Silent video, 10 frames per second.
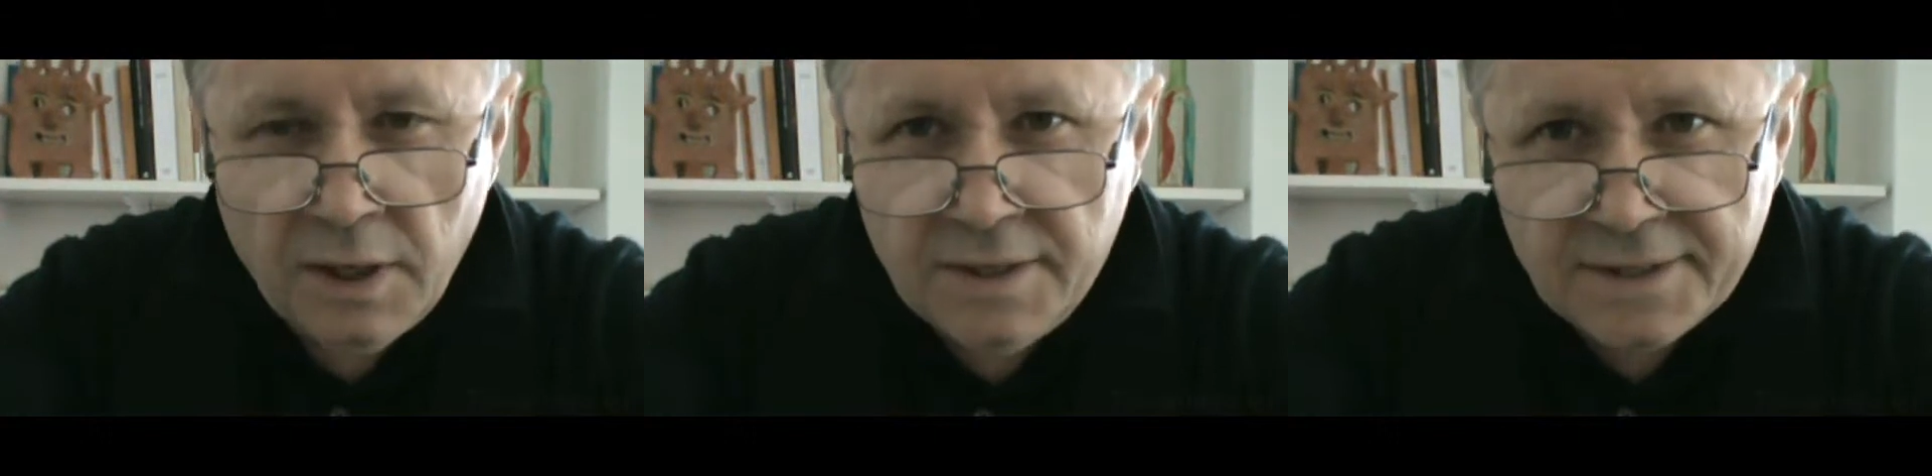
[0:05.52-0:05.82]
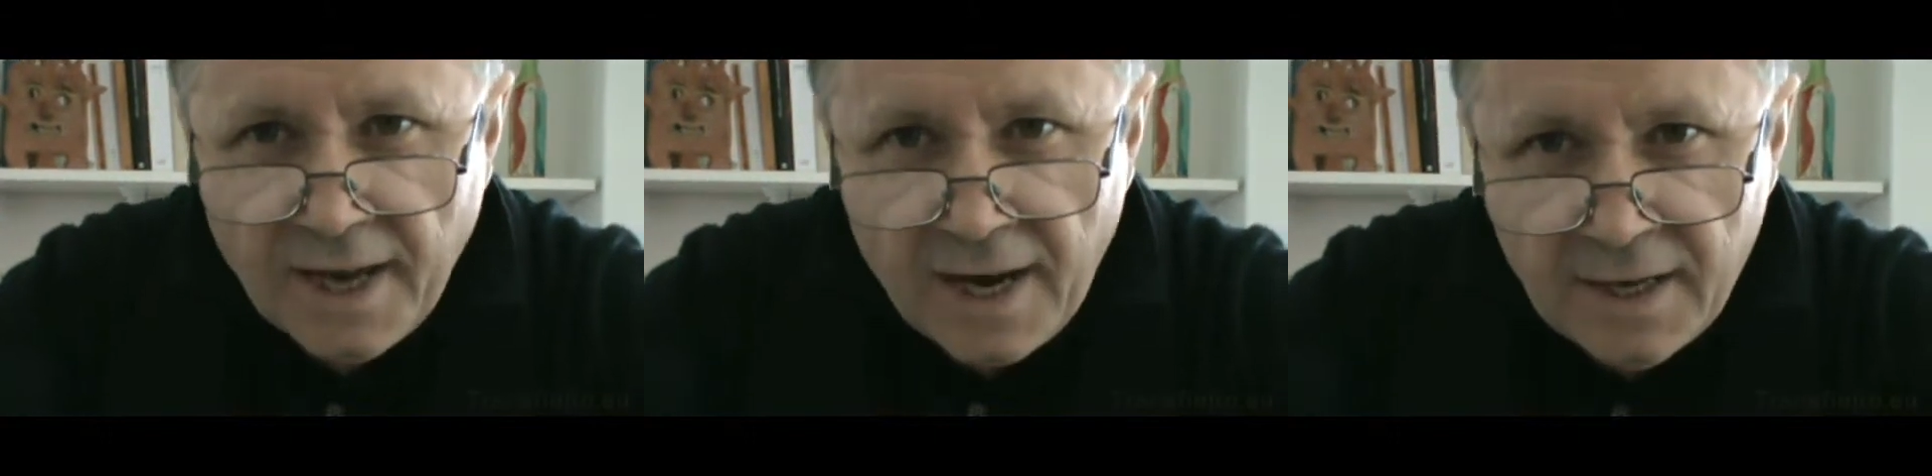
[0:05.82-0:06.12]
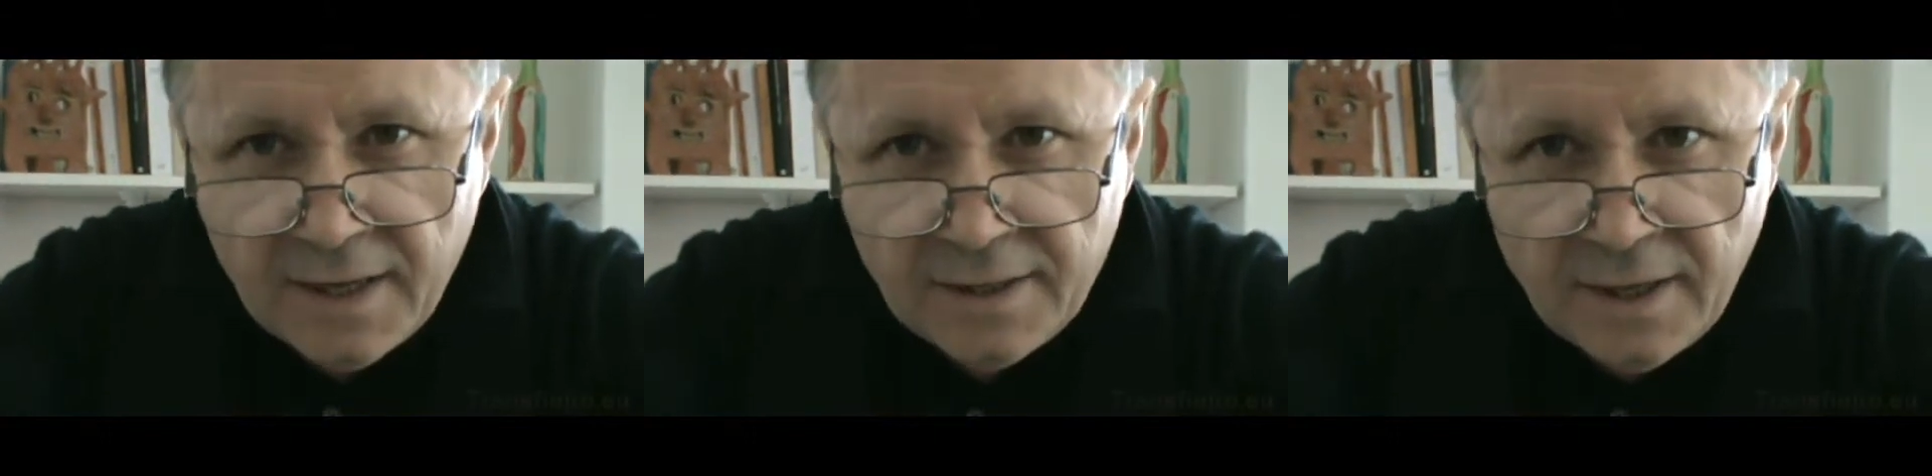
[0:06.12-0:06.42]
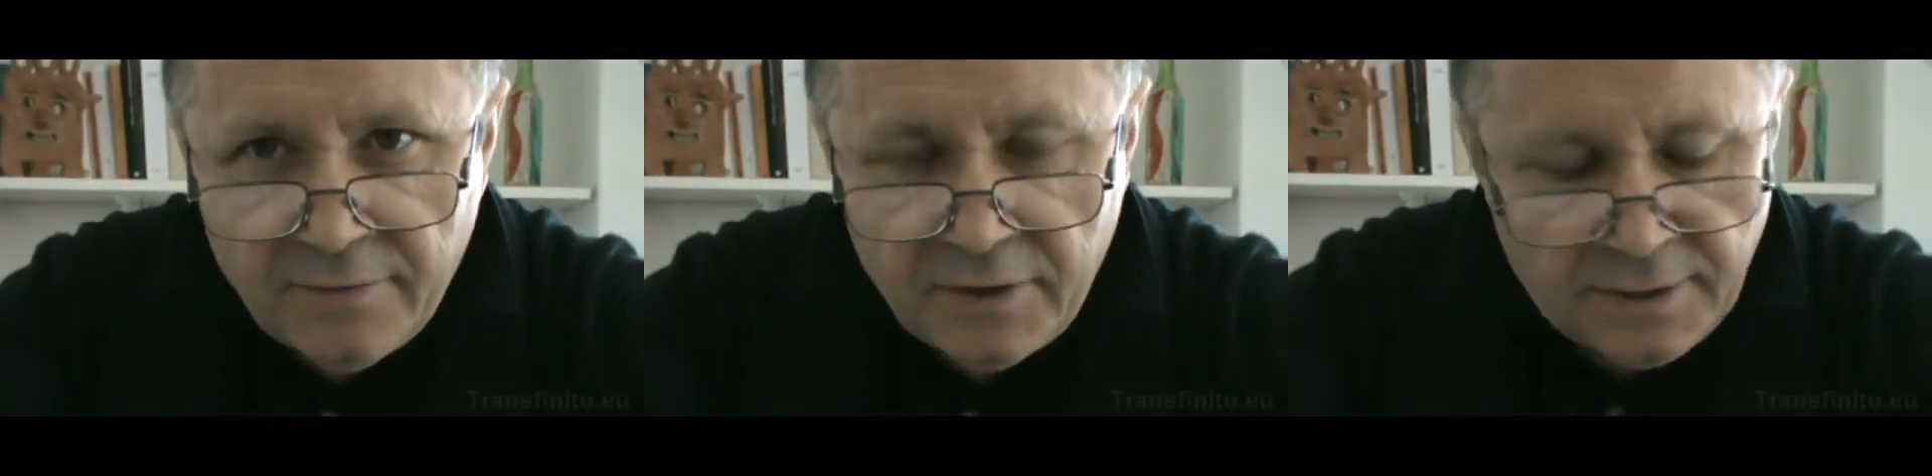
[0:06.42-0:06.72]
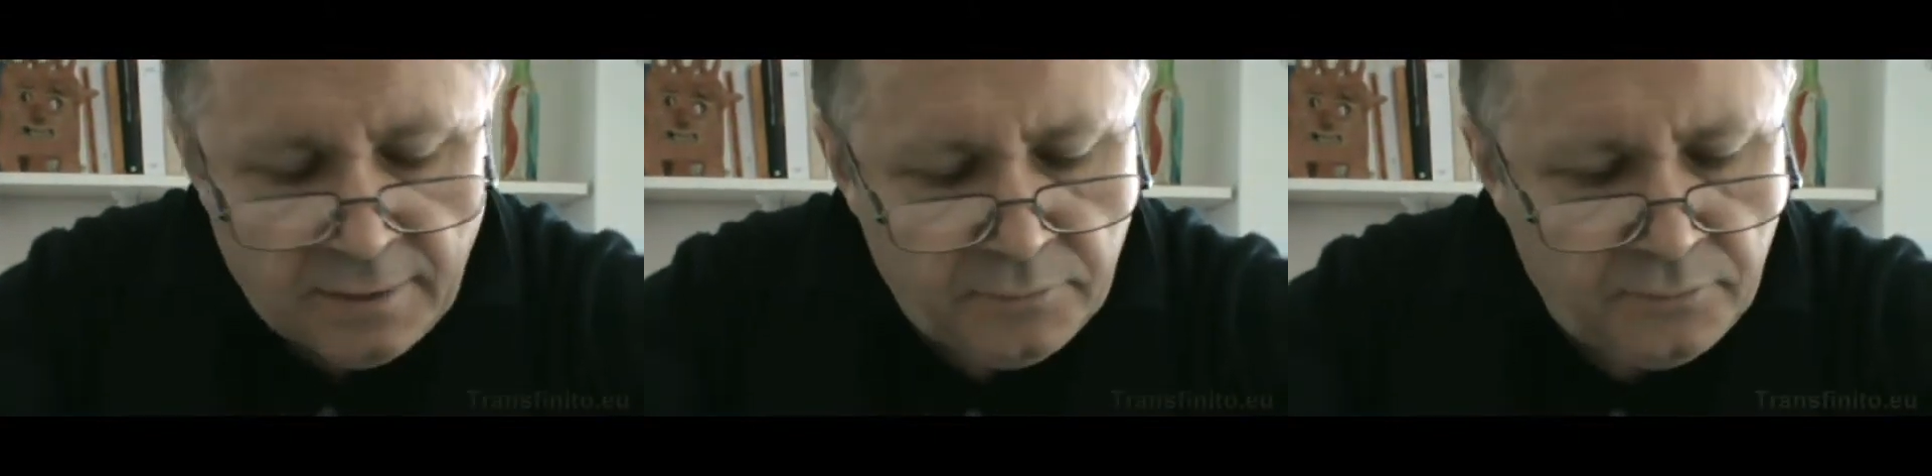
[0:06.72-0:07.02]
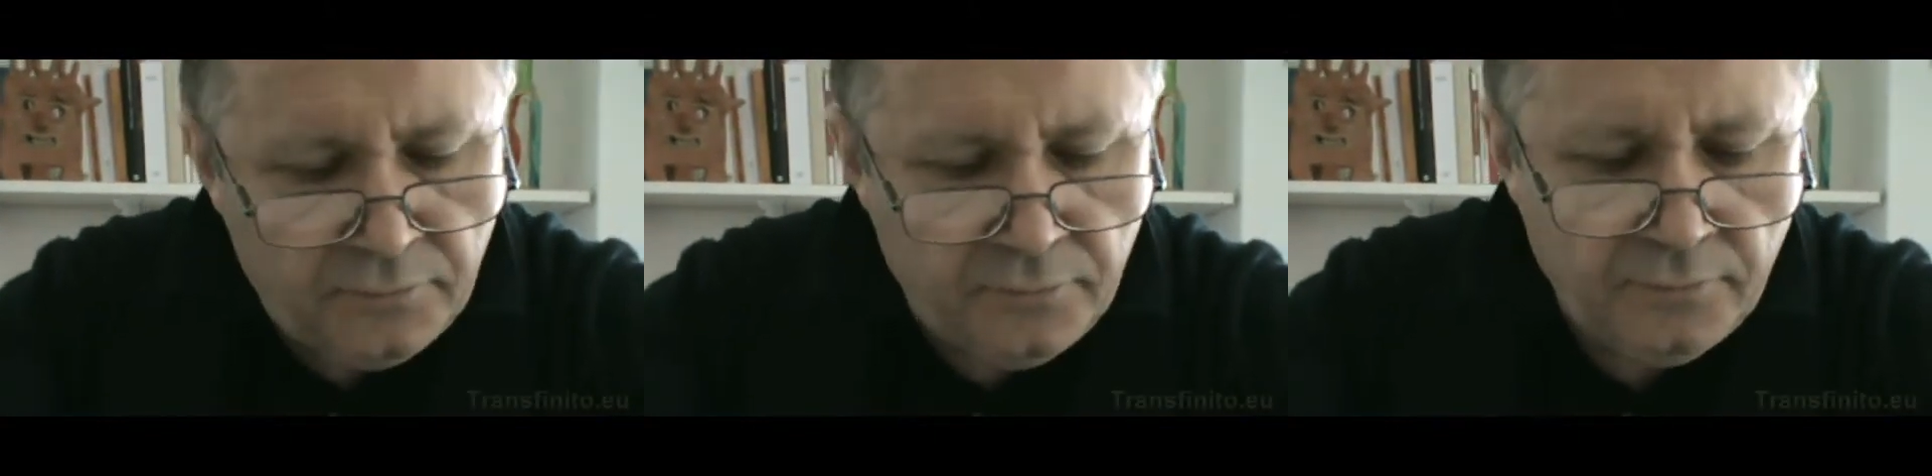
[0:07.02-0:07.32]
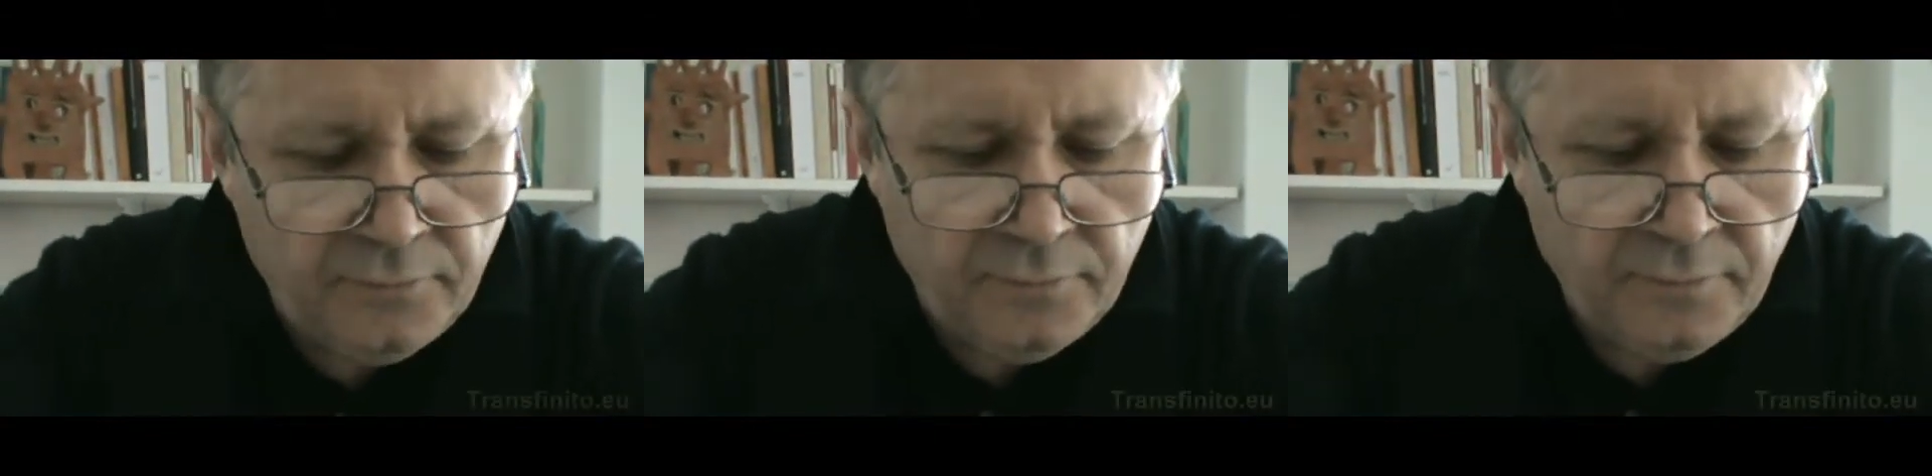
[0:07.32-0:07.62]
Il sale della vita,
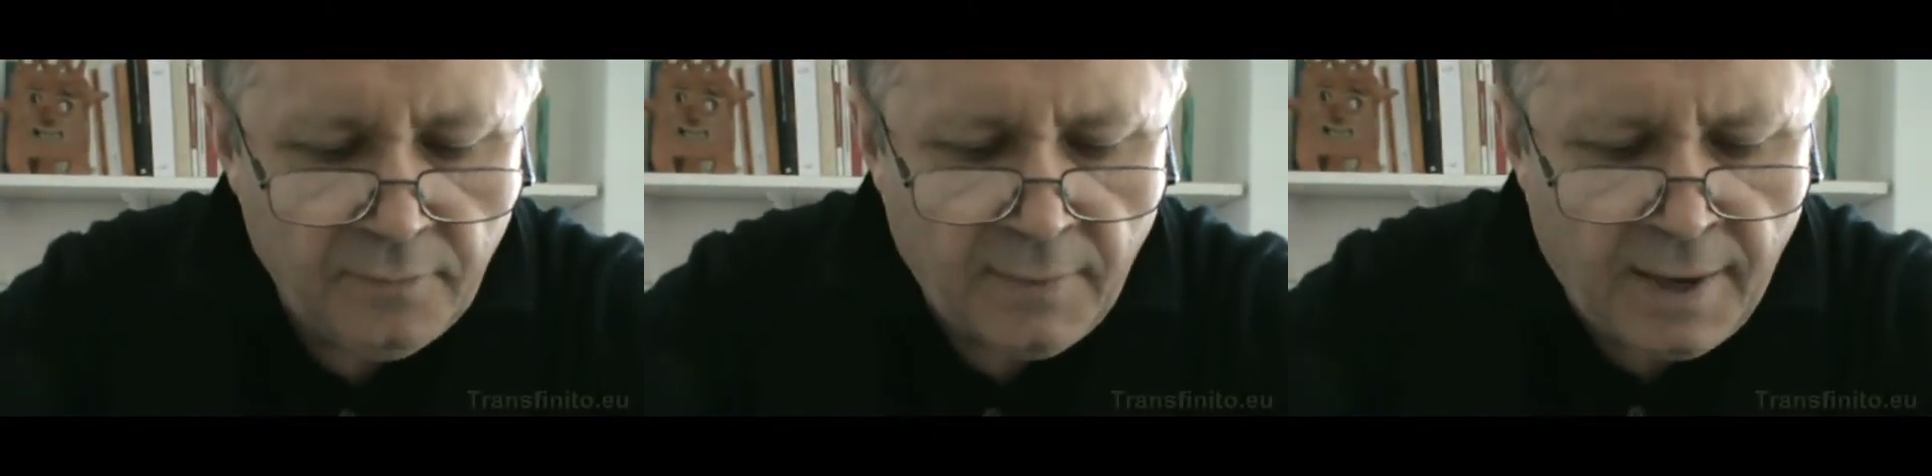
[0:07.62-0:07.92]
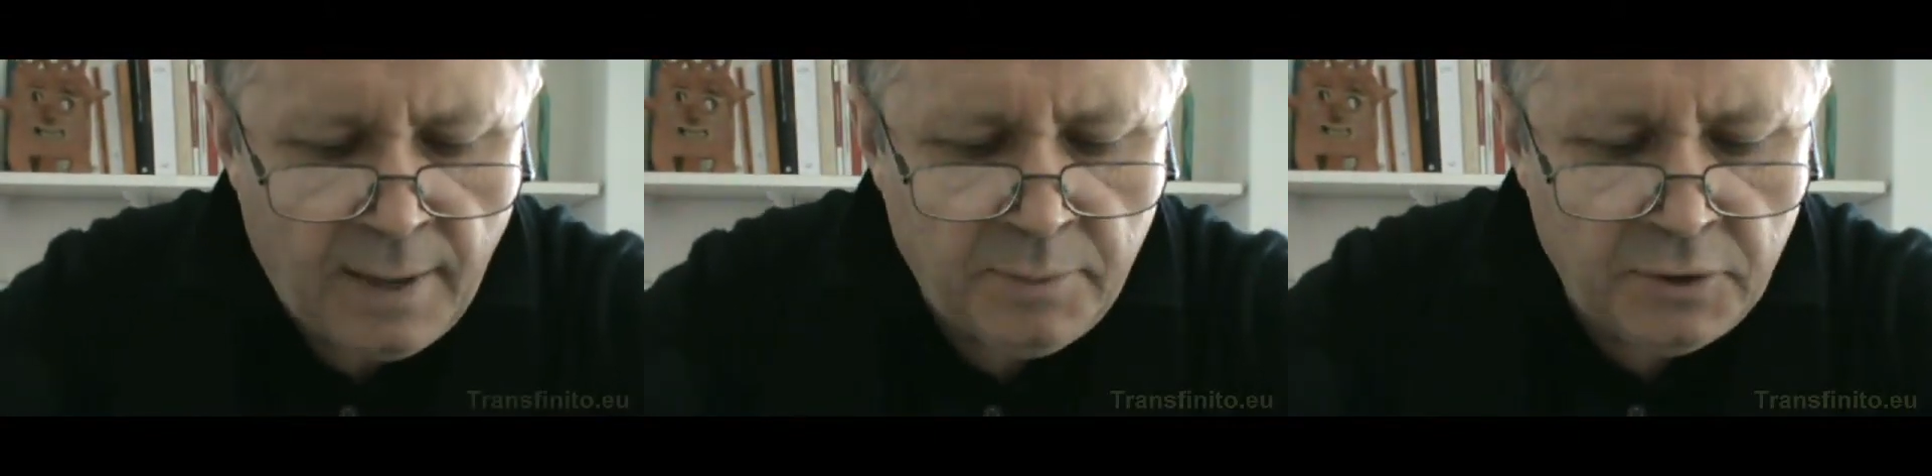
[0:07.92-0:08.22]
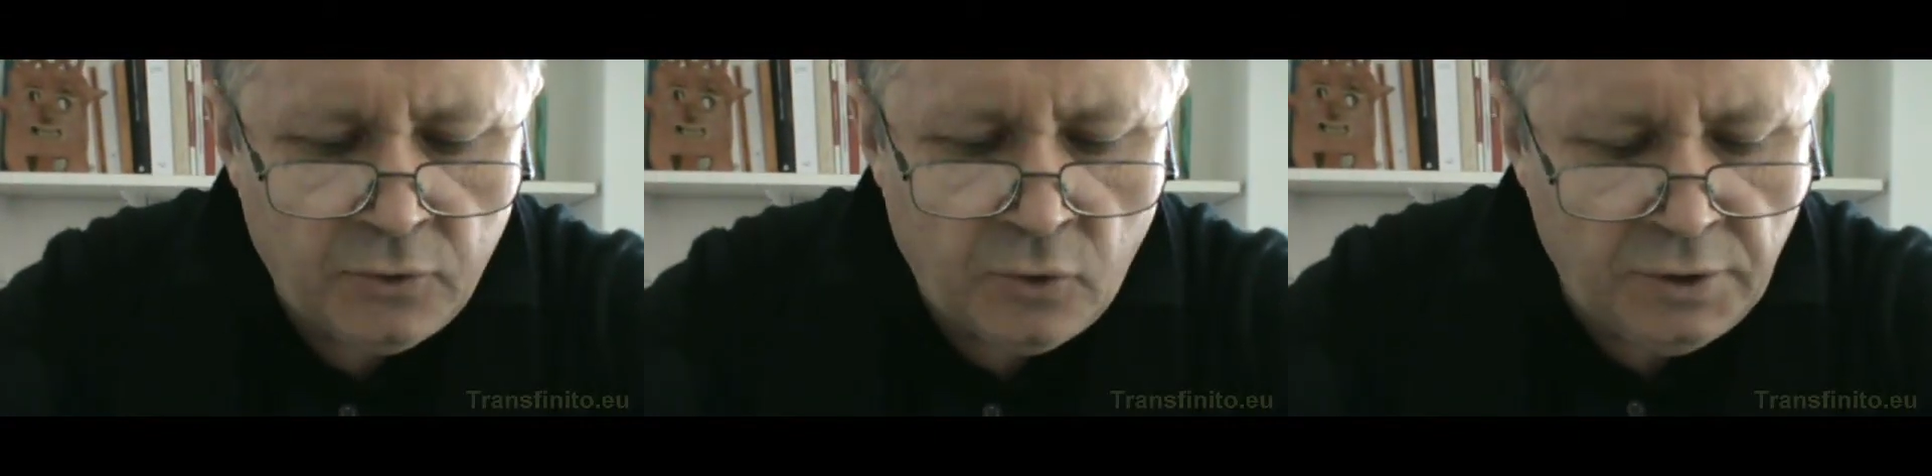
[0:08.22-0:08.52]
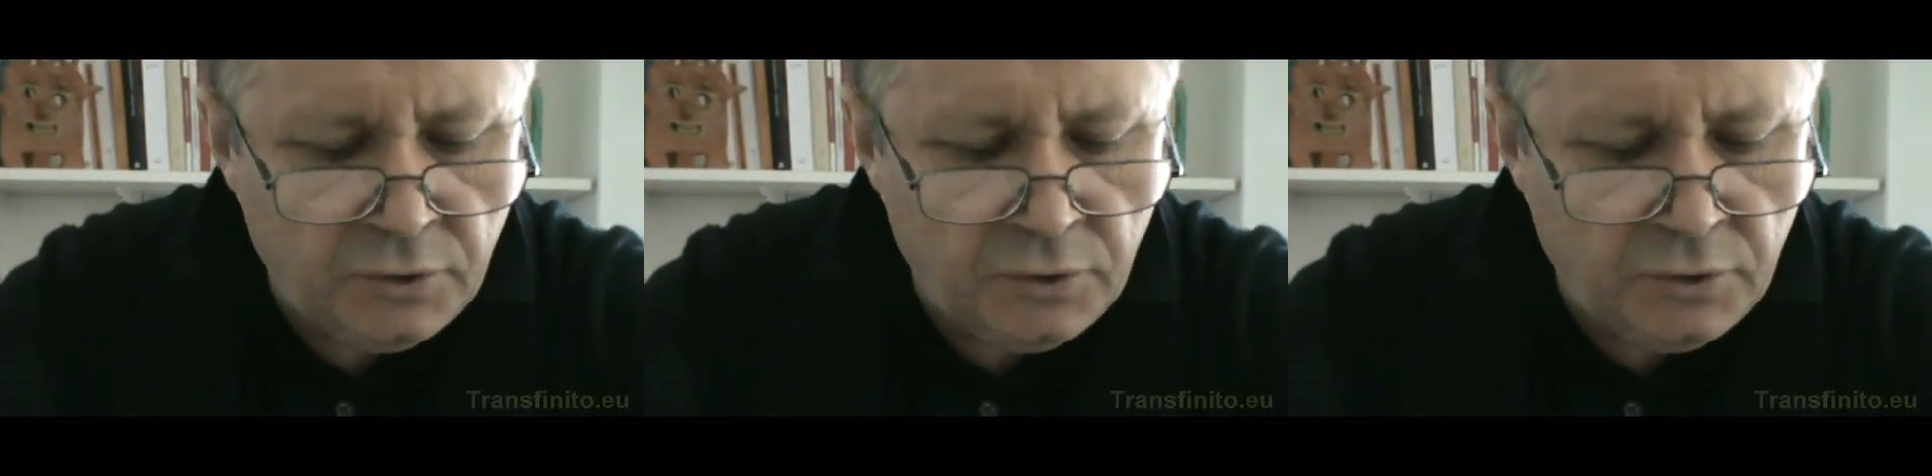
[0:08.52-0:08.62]
capitolo